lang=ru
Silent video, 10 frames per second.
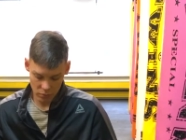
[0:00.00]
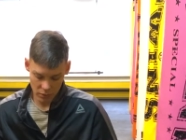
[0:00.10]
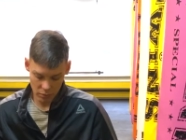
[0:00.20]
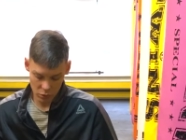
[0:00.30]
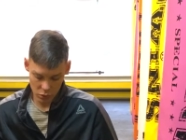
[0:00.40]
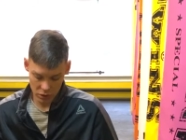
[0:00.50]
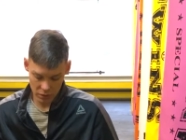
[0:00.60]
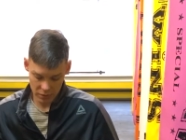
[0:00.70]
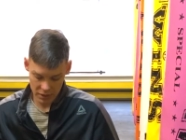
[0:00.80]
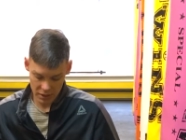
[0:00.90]
плотный
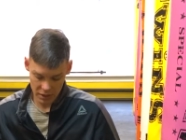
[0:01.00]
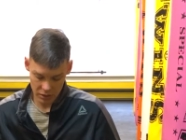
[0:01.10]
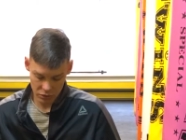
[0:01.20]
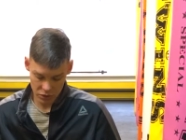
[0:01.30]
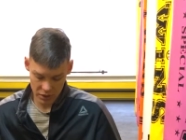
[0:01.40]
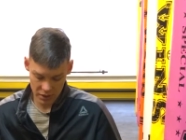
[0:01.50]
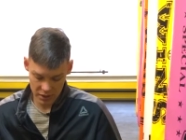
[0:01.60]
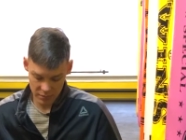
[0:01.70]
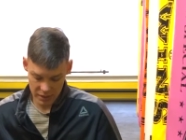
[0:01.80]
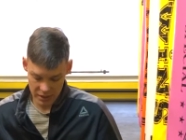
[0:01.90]
материал, тоже здесь
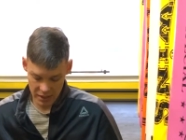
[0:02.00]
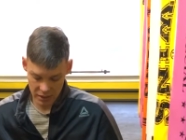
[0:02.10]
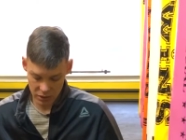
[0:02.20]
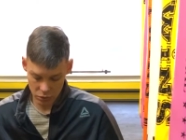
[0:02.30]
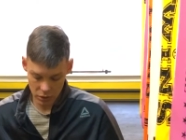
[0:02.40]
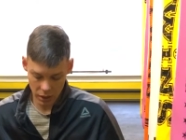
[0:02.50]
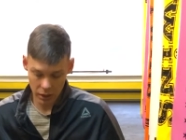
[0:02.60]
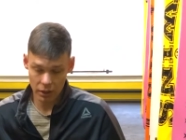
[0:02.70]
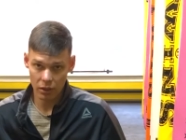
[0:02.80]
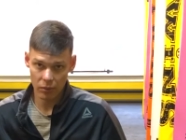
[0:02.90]
специальная
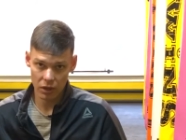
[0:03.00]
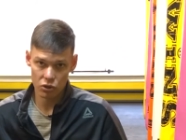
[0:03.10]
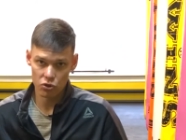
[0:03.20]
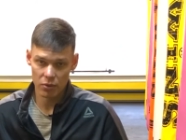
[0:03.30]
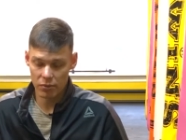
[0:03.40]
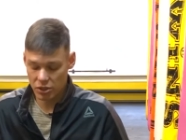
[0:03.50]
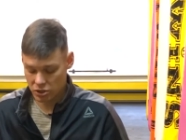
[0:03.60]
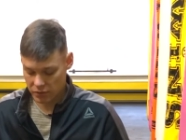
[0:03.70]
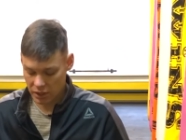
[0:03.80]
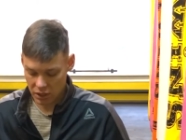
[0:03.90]
дуга, я покажу
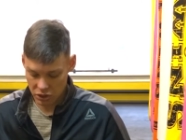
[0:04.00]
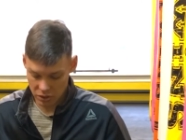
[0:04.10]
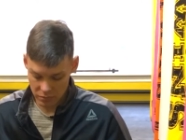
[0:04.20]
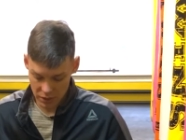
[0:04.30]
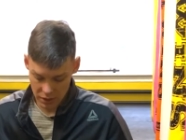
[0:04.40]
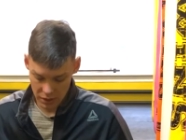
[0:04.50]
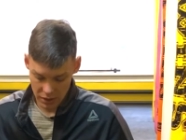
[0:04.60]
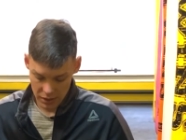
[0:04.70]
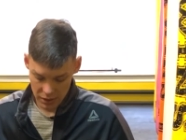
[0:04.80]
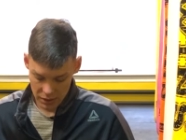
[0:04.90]
поближе в дальнейшем.
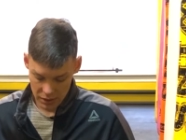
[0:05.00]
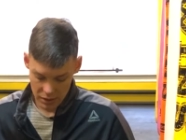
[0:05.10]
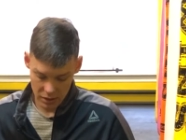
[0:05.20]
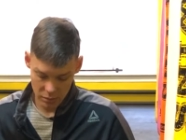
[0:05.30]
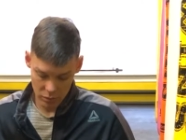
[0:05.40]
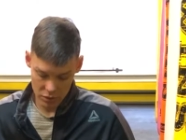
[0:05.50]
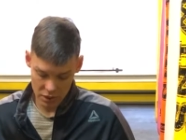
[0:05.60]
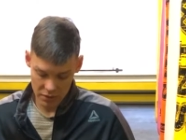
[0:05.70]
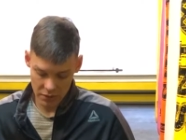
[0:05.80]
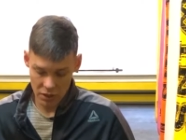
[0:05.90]
Это просто
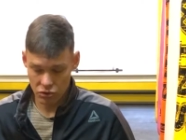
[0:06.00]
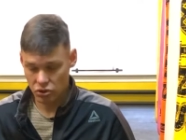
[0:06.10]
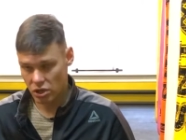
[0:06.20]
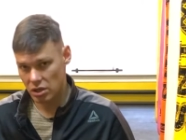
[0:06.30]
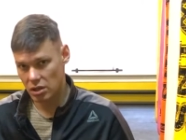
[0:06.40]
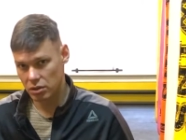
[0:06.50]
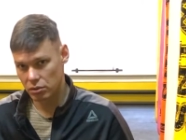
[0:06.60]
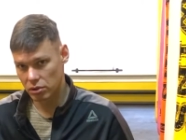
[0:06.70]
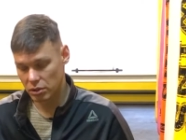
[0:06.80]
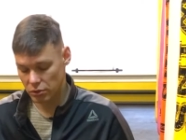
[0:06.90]
свои ощущения,
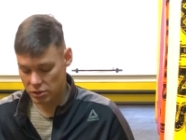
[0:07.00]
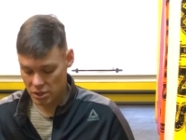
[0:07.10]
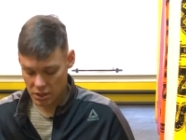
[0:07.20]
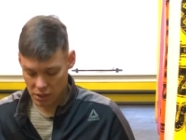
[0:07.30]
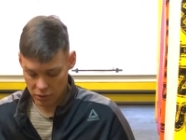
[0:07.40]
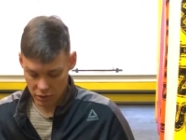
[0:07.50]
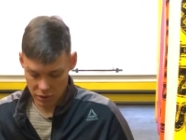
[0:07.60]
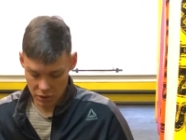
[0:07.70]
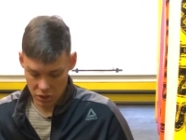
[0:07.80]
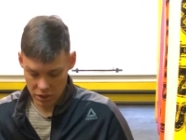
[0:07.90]
которые наблюдения, которые я
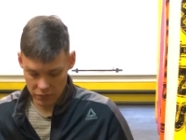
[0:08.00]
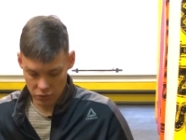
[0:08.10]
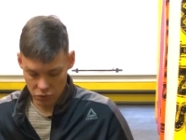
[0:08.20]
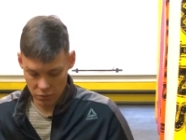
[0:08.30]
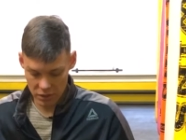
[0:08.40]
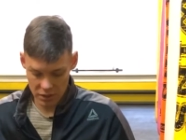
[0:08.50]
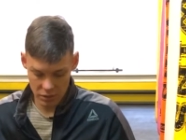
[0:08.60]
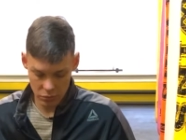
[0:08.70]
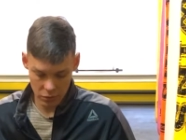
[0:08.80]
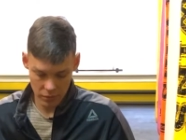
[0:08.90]
сейчас вижу перед
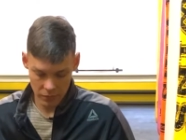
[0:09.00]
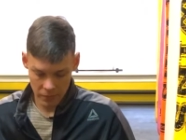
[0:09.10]
собой.